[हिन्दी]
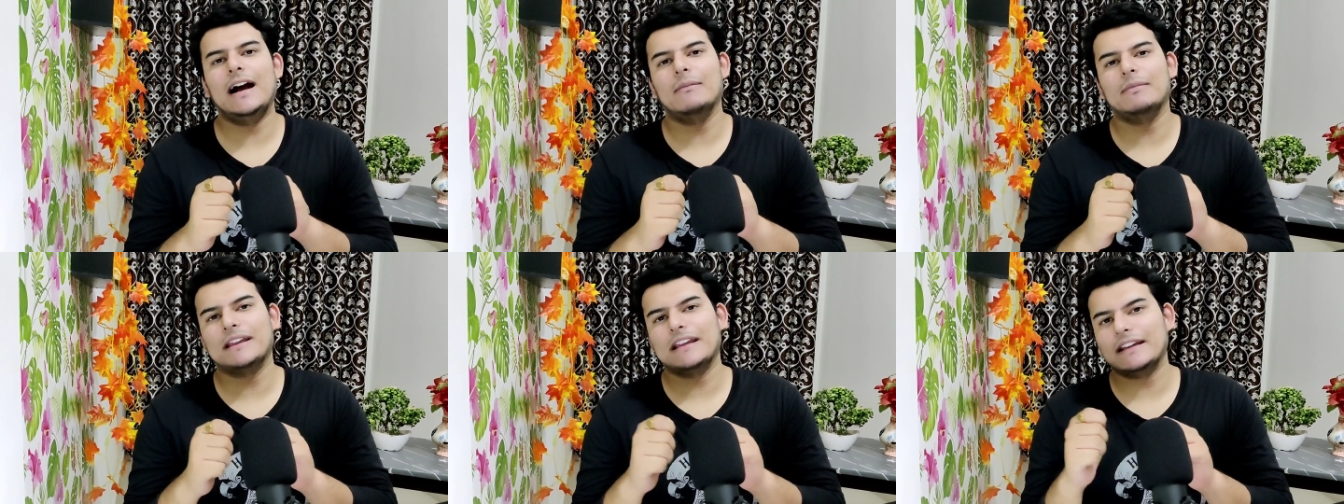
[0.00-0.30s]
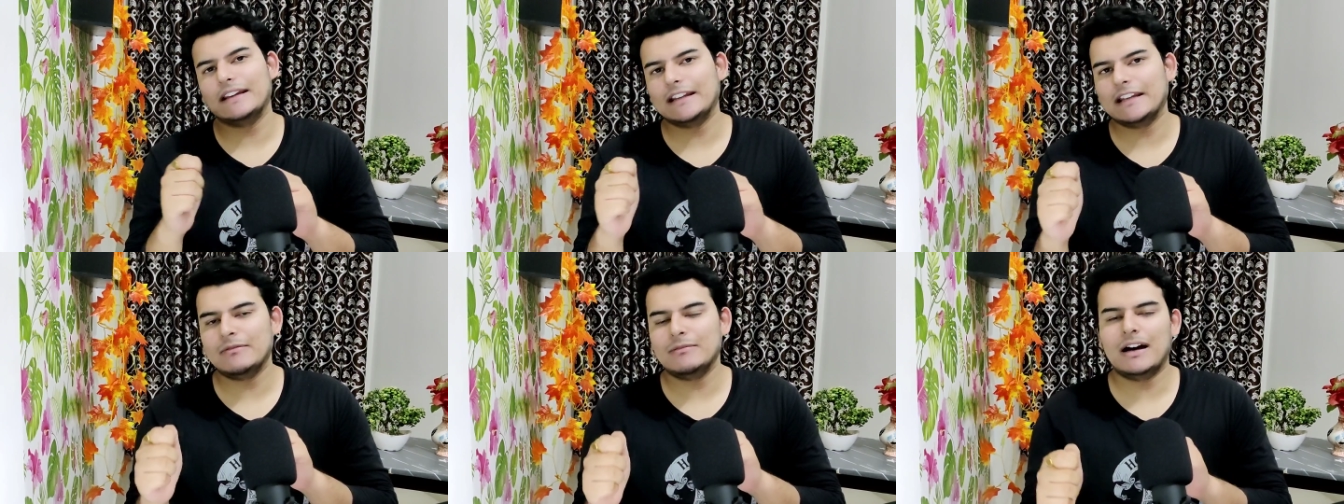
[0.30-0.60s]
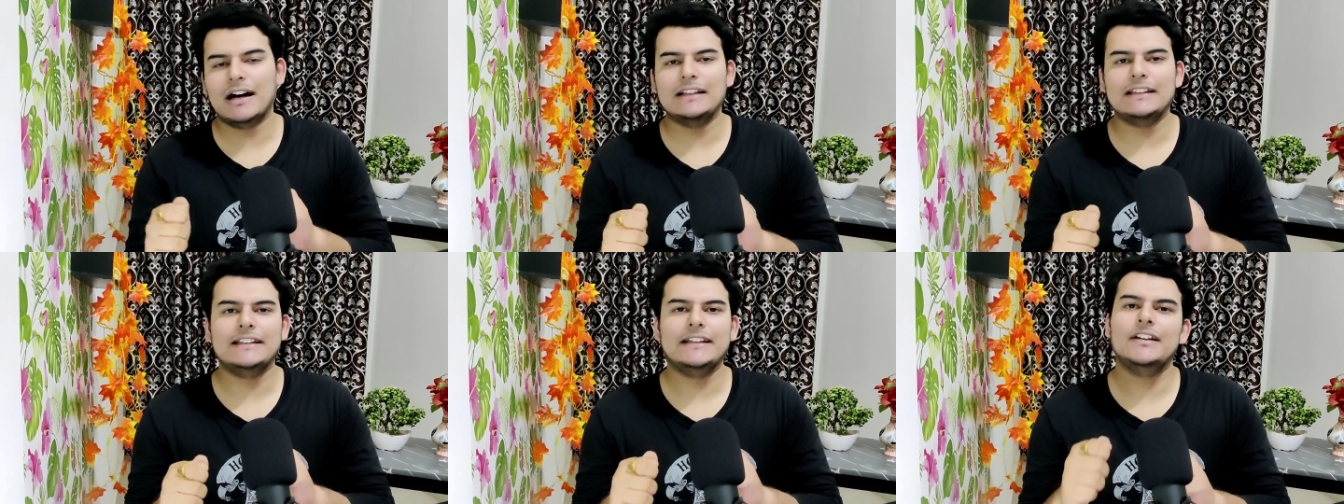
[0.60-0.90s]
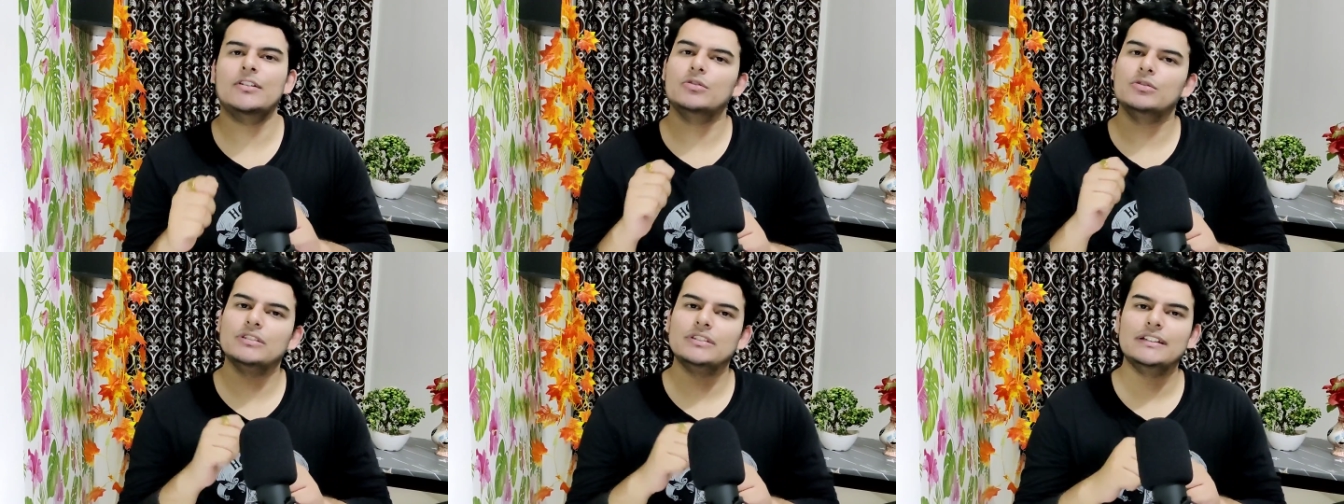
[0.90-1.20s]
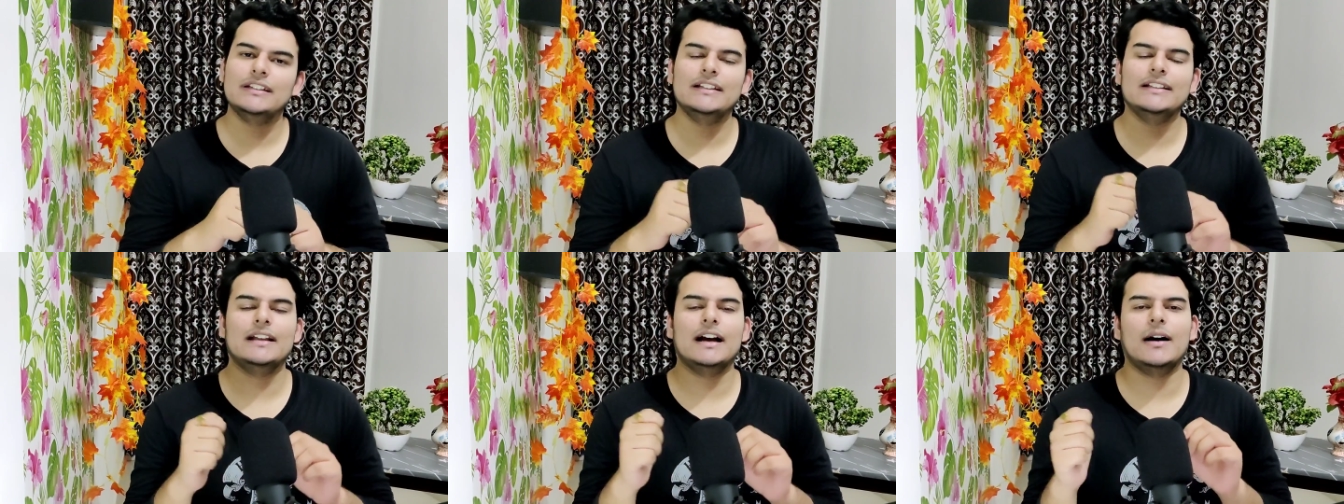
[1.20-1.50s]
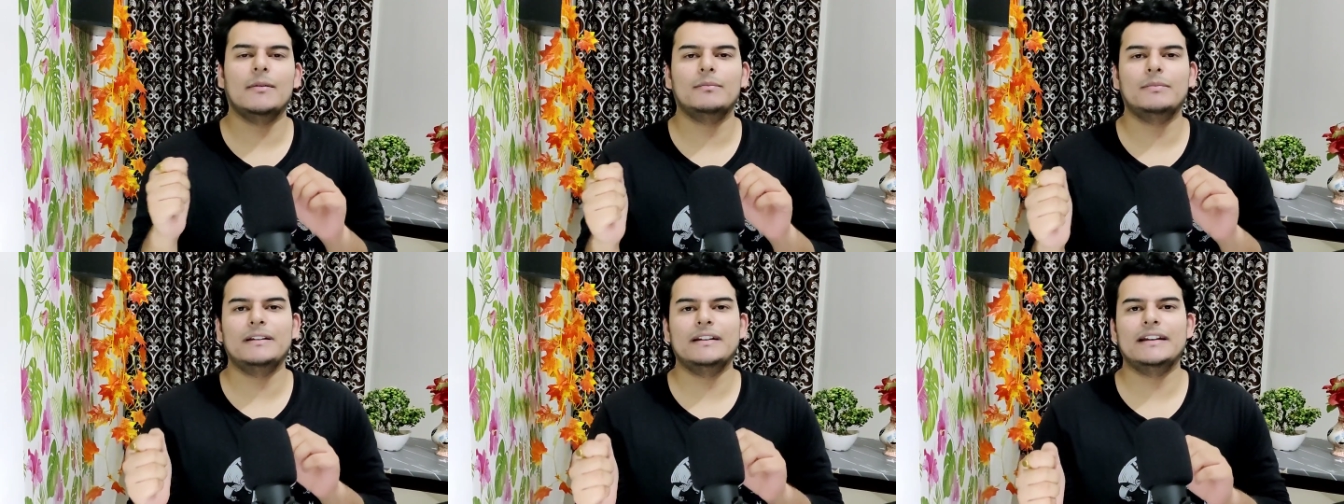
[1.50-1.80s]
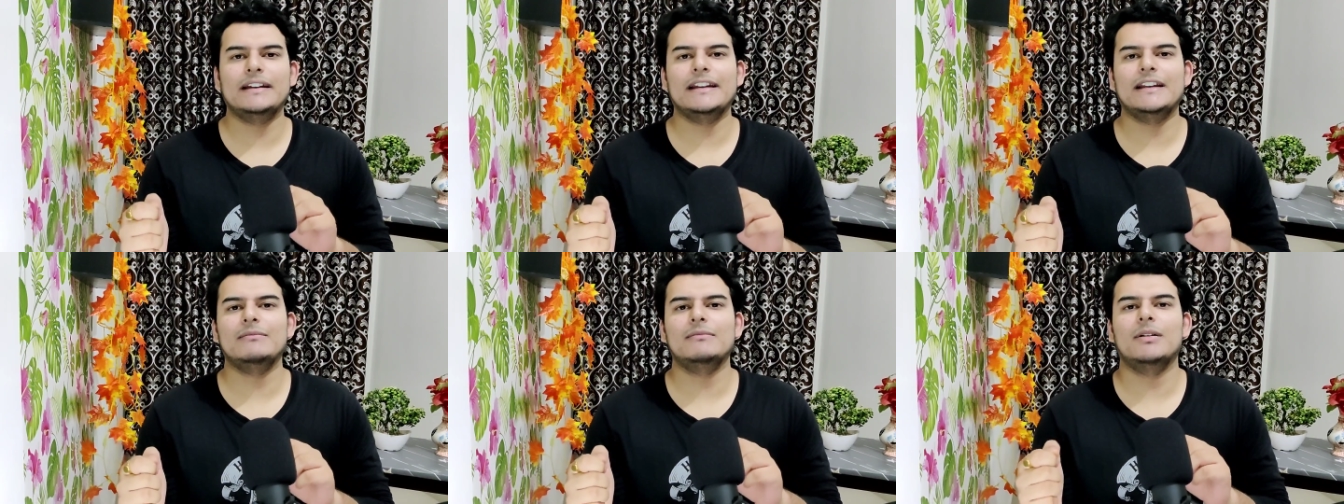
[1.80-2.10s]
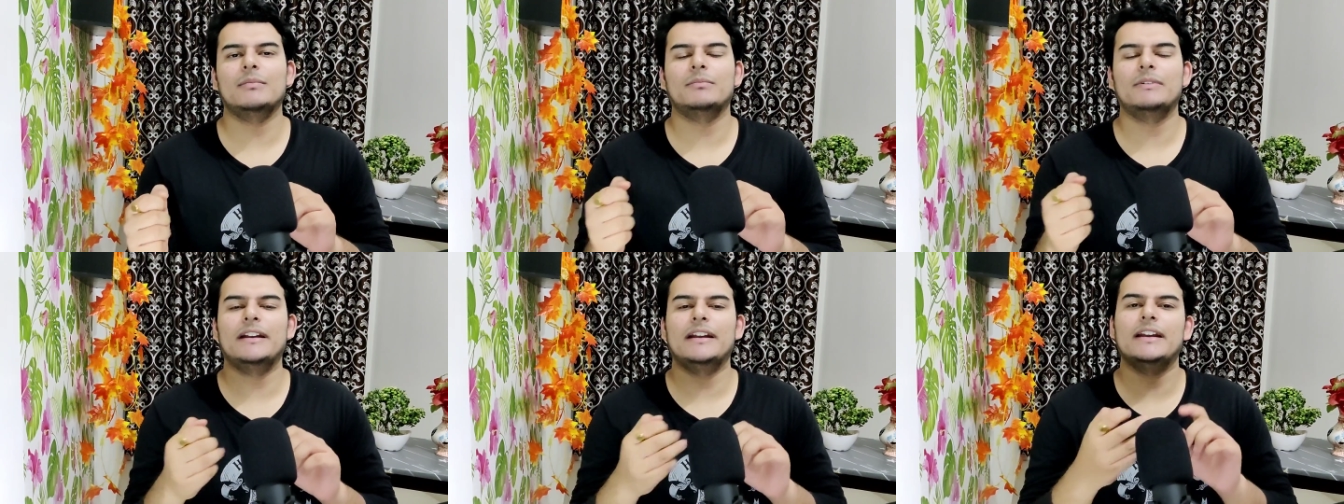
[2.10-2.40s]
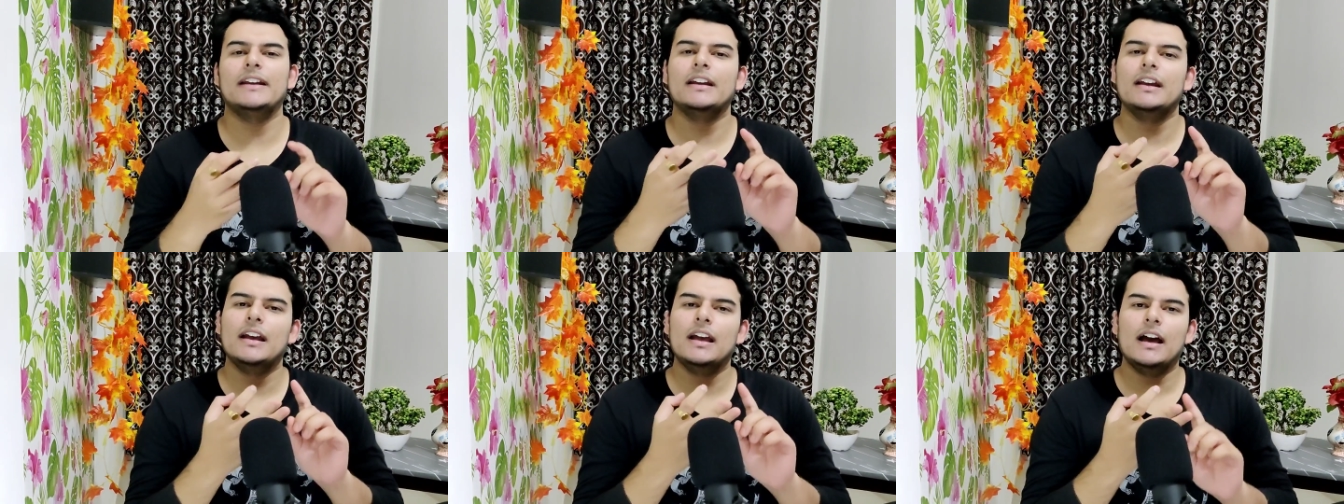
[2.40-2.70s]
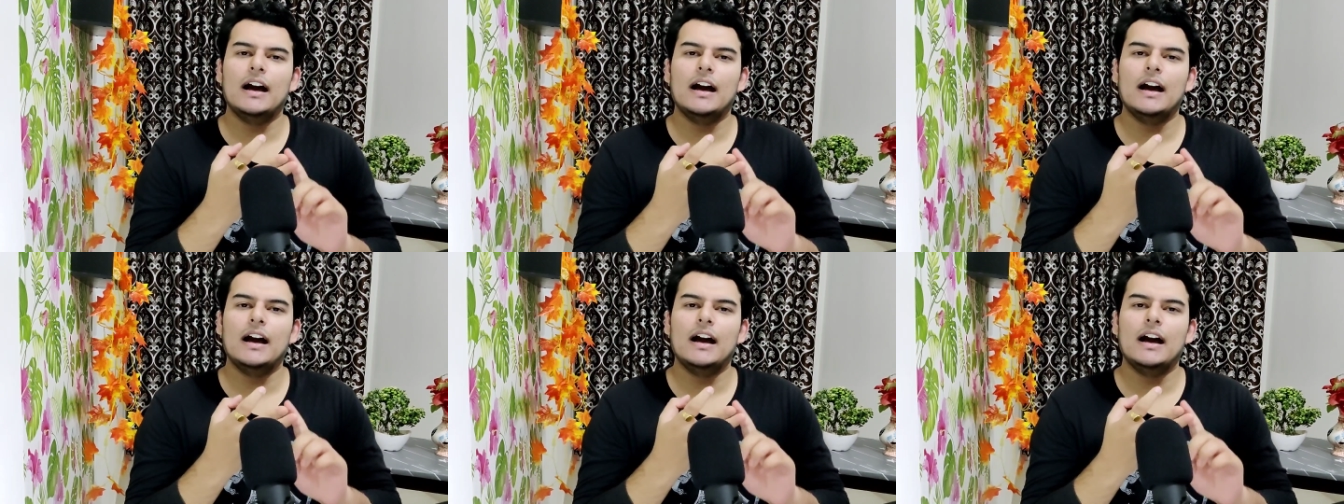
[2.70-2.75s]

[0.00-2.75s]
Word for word: आपके क्रीम आती है उतनी अपनी क्रीम अपने